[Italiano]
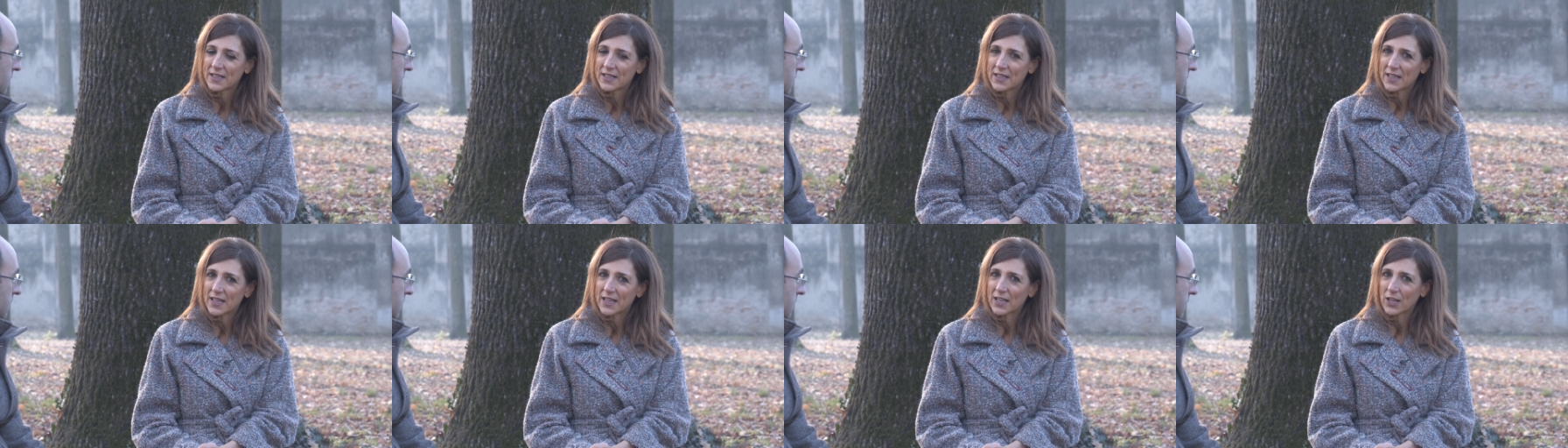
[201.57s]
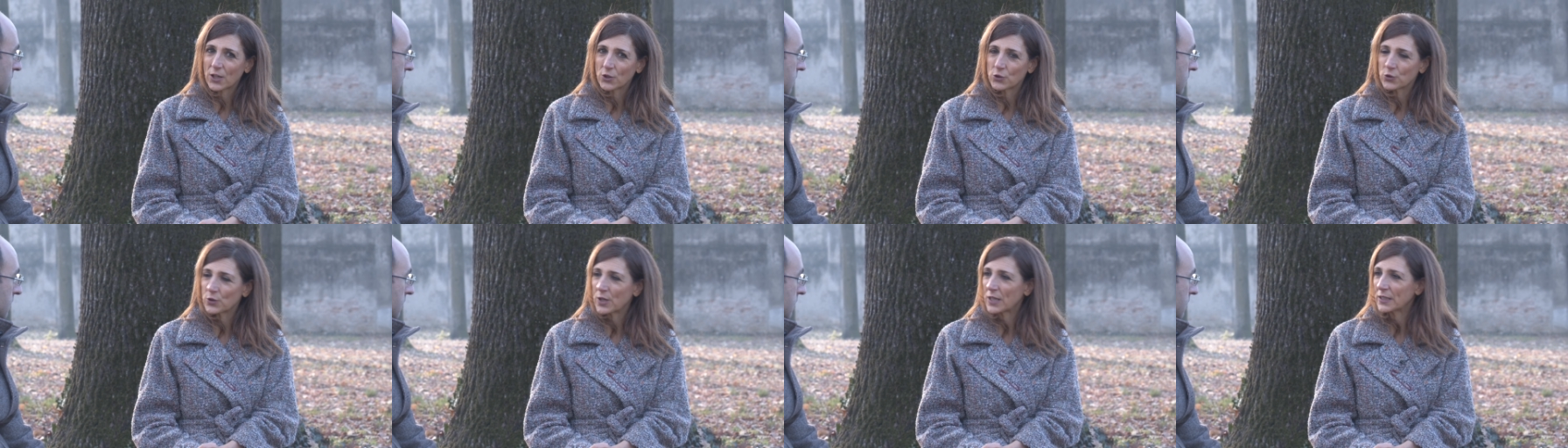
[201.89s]
e
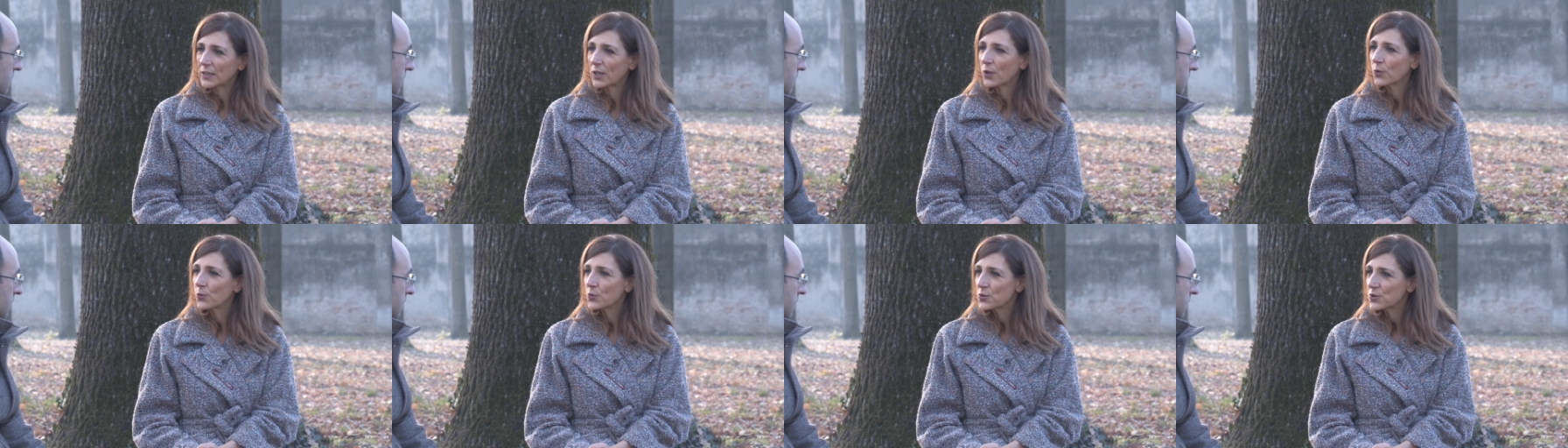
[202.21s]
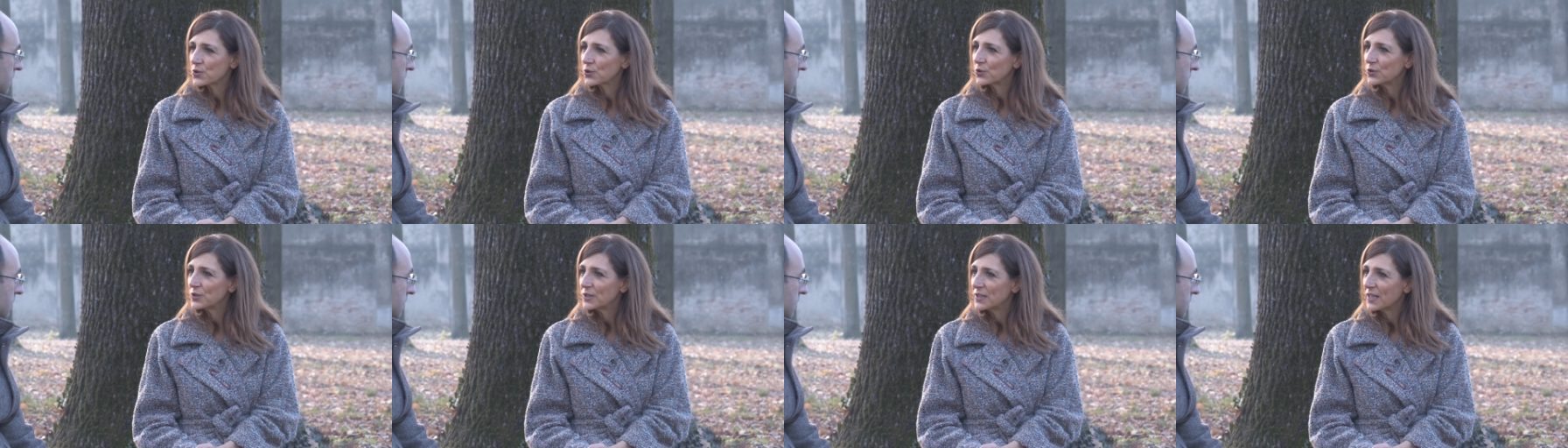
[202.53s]
credo che anche
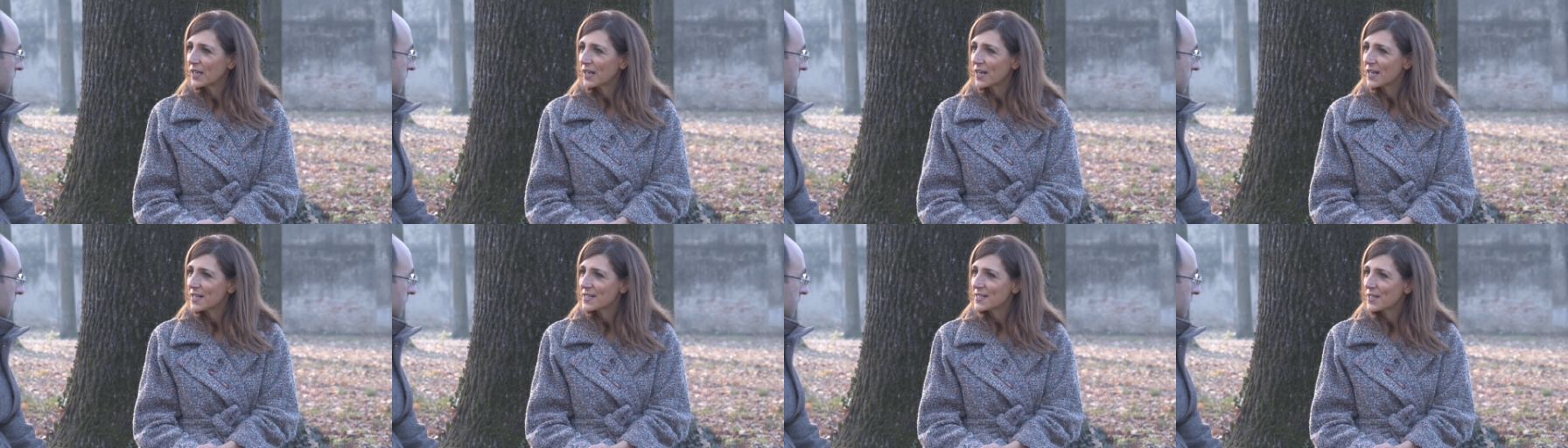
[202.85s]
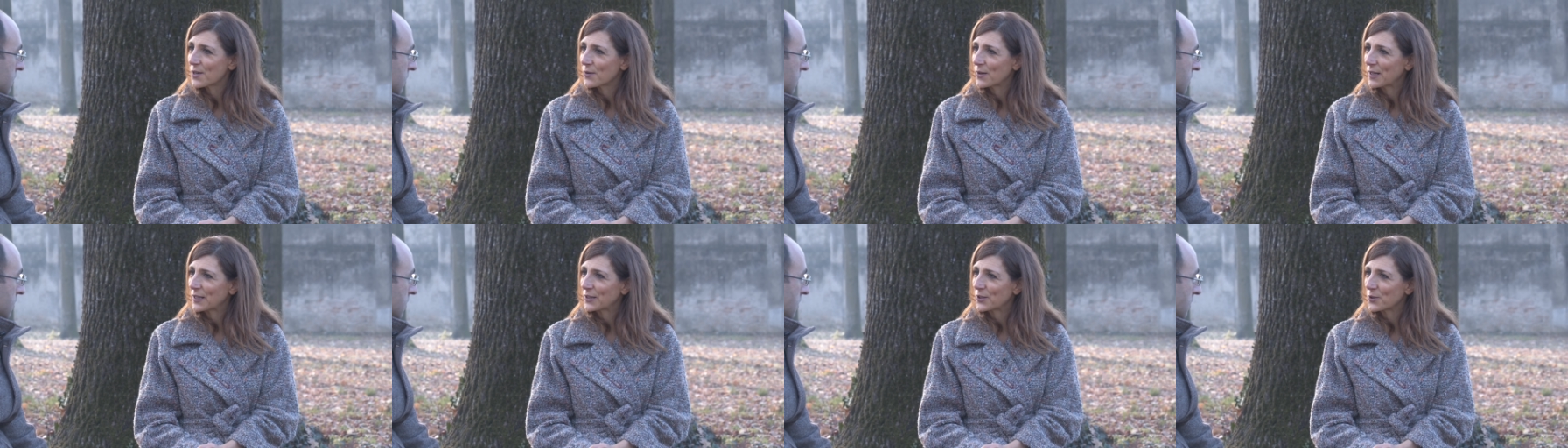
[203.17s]
custodire sia
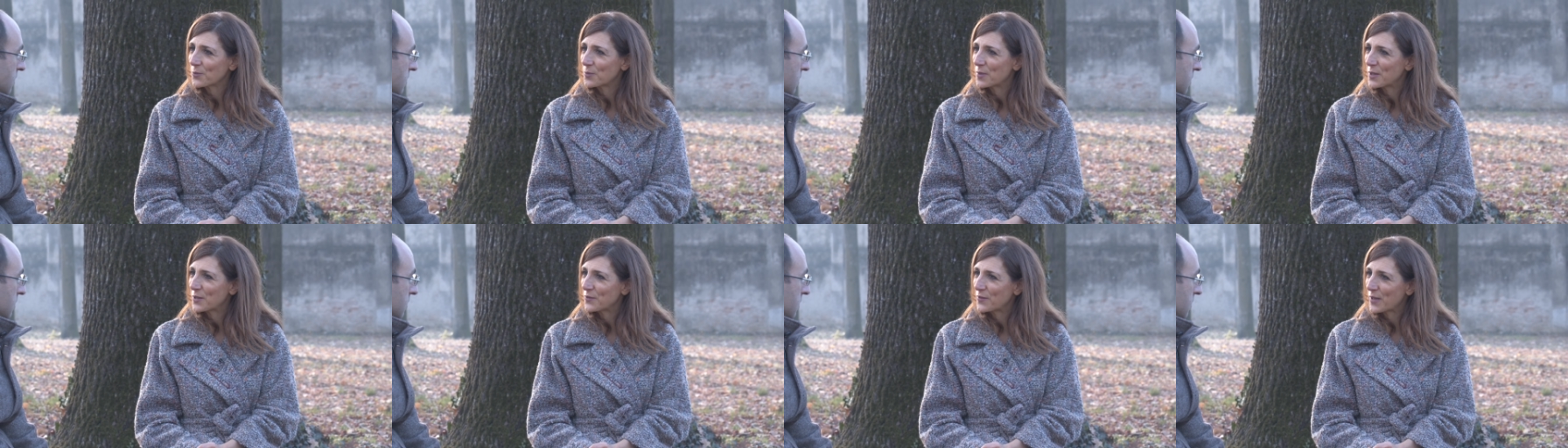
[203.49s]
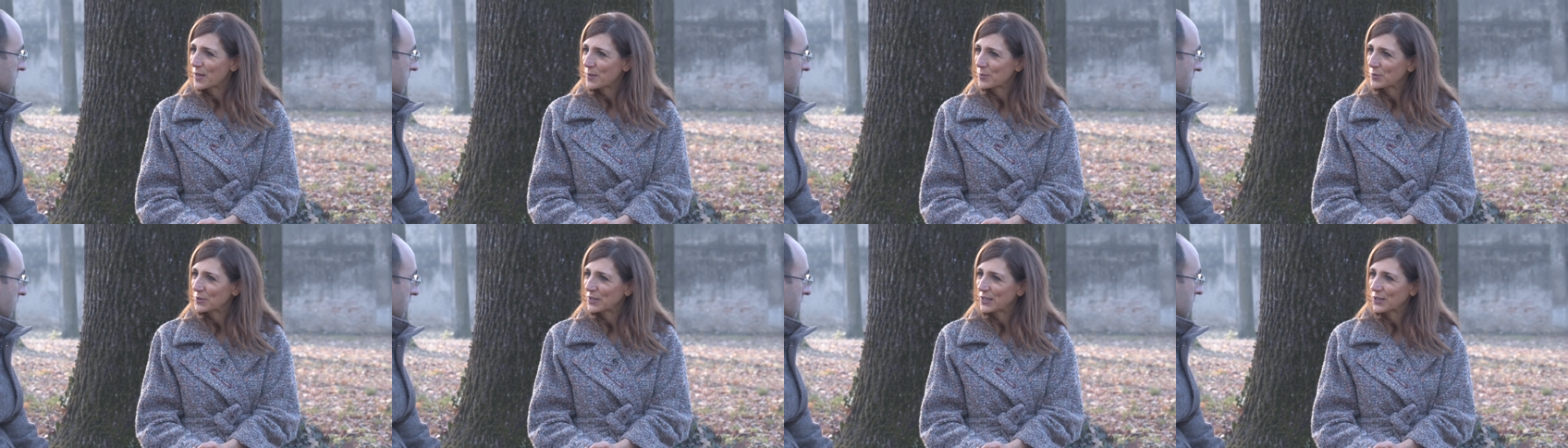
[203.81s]
un altro bel
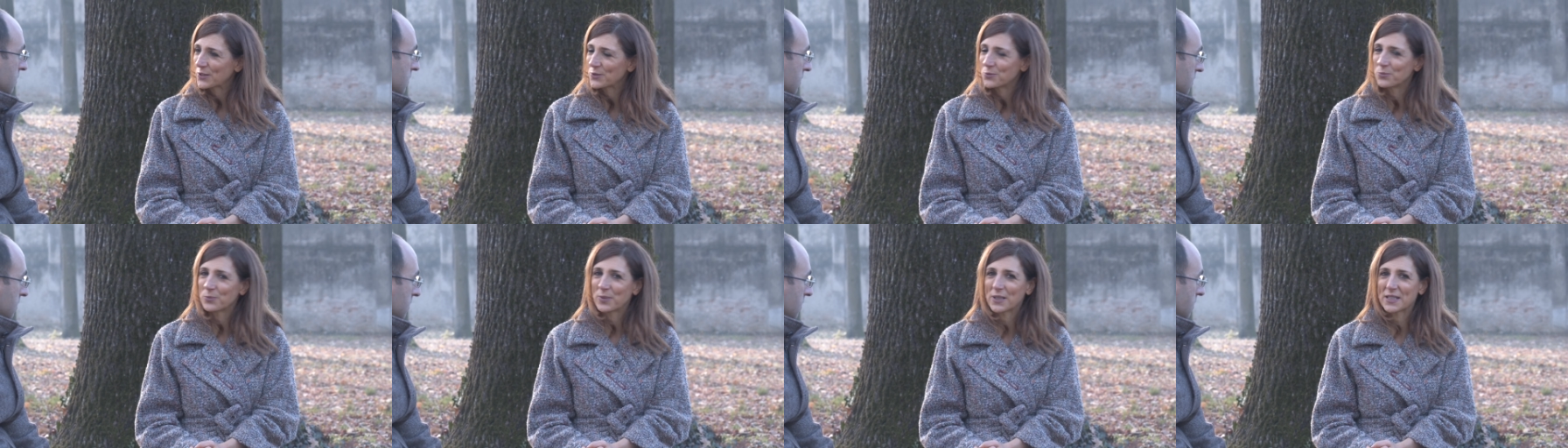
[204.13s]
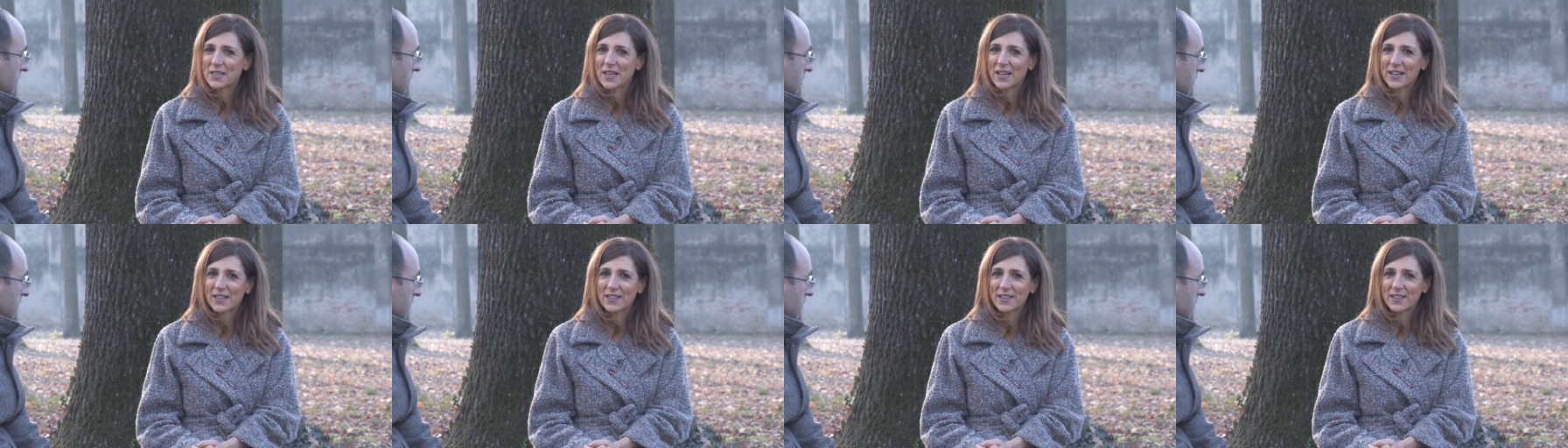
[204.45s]
verbo da
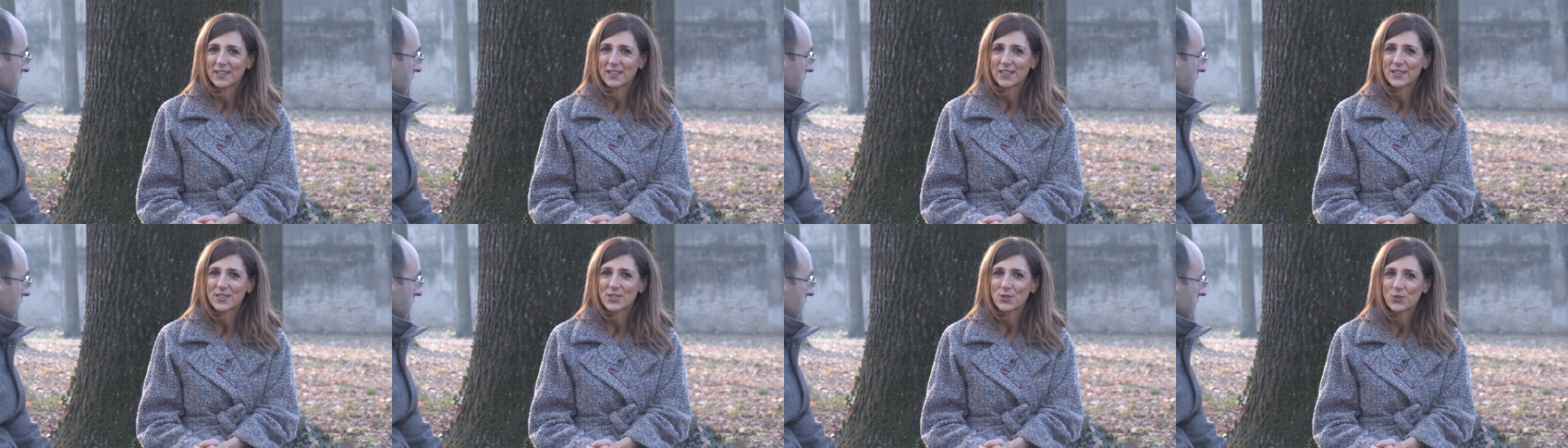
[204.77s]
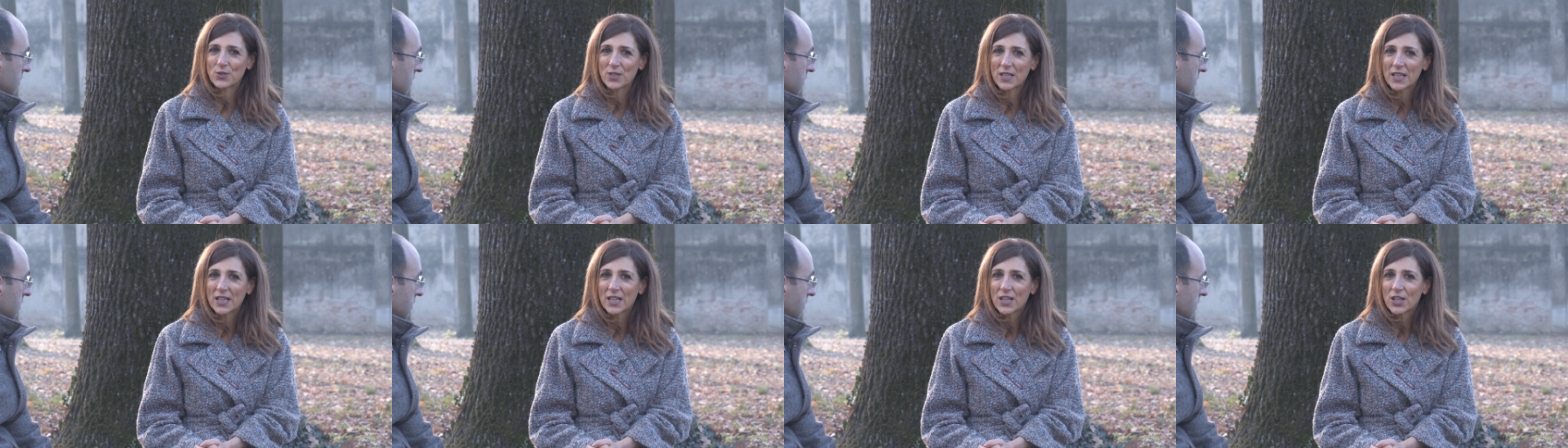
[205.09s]
accompagnare le
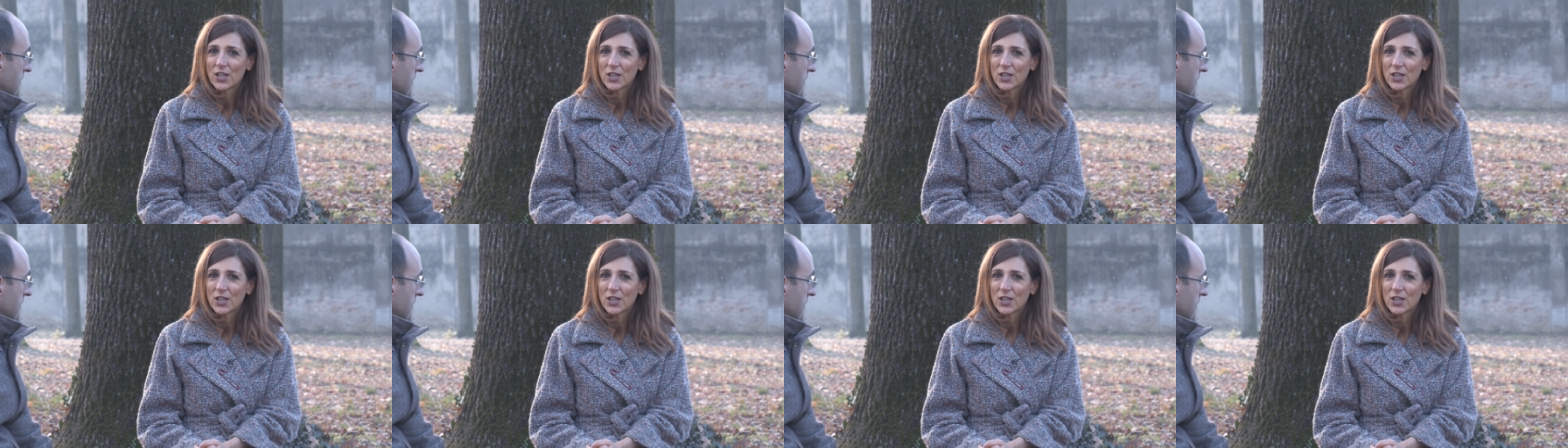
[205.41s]
relazioni,